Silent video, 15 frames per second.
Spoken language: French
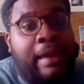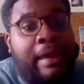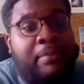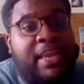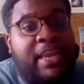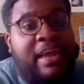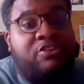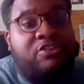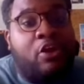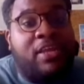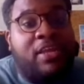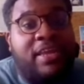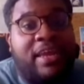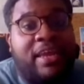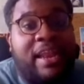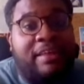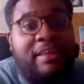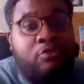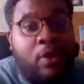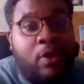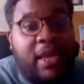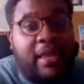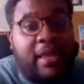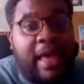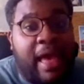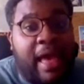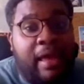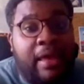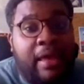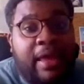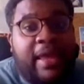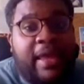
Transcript: aménageur qui est la Soreca